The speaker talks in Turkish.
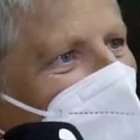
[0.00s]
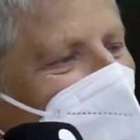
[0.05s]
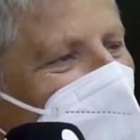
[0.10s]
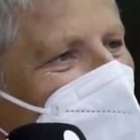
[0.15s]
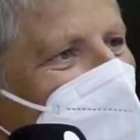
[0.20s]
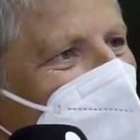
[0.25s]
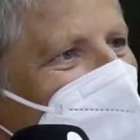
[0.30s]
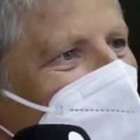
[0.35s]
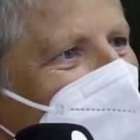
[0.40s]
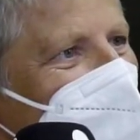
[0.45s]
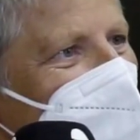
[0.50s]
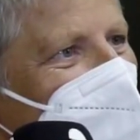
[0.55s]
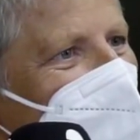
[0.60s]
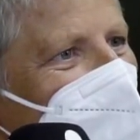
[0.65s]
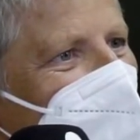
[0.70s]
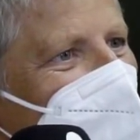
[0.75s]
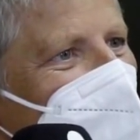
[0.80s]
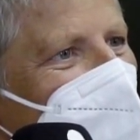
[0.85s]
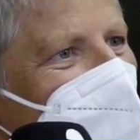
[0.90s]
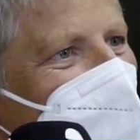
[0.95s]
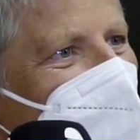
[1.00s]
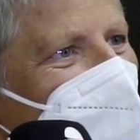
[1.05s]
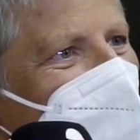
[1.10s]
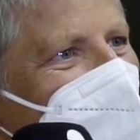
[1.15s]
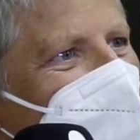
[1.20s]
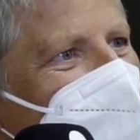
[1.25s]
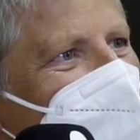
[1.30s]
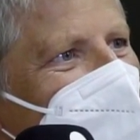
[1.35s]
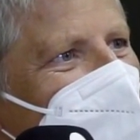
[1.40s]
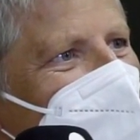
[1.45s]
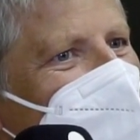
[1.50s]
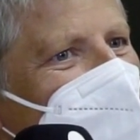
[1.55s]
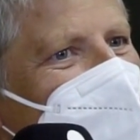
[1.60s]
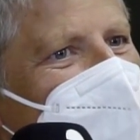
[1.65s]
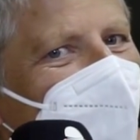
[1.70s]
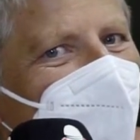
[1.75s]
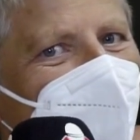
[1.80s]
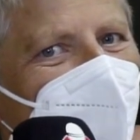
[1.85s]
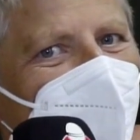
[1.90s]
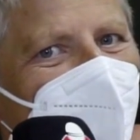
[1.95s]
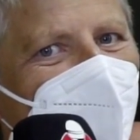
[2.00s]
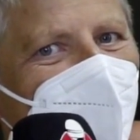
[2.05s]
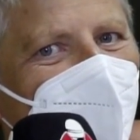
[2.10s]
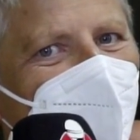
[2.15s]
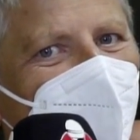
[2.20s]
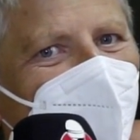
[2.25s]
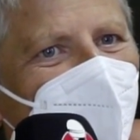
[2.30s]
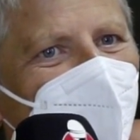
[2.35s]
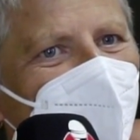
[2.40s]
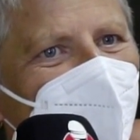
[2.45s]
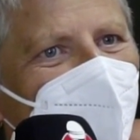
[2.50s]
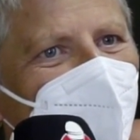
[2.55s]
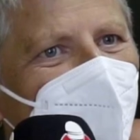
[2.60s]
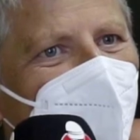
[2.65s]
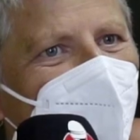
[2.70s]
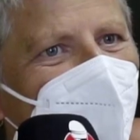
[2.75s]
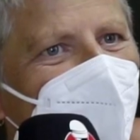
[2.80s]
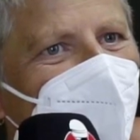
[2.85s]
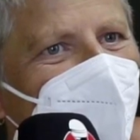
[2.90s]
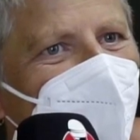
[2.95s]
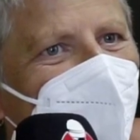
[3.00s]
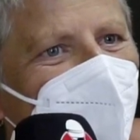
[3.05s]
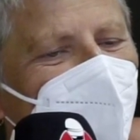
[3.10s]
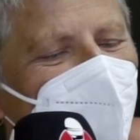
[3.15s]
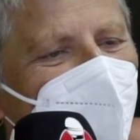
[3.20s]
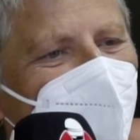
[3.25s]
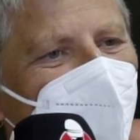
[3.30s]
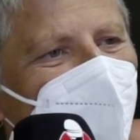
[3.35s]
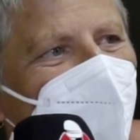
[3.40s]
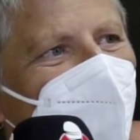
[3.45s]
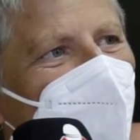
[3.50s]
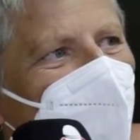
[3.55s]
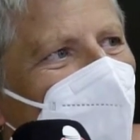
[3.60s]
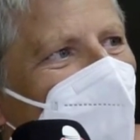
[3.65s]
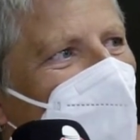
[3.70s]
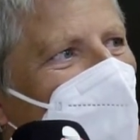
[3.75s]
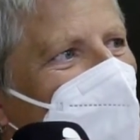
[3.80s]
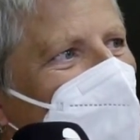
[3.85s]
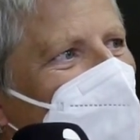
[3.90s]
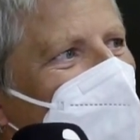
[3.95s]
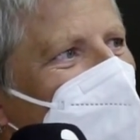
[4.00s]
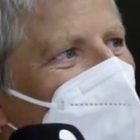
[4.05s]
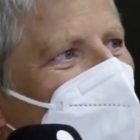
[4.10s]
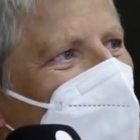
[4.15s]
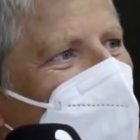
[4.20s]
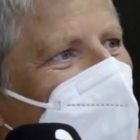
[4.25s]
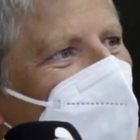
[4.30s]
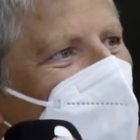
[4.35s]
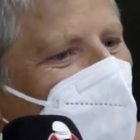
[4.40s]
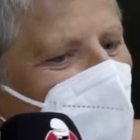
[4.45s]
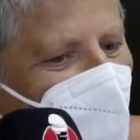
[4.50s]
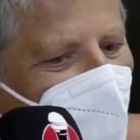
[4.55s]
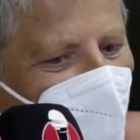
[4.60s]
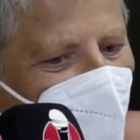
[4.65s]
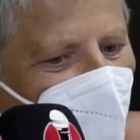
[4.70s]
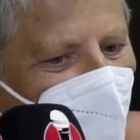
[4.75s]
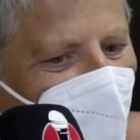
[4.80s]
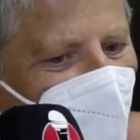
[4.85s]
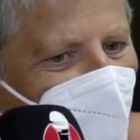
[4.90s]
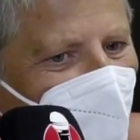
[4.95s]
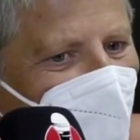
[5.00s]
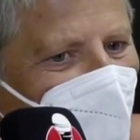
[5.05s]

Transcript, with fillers: Taşkın dedi. Taşkın dedi 50 Evet 50 kazandı. Tamam. Eyvallah.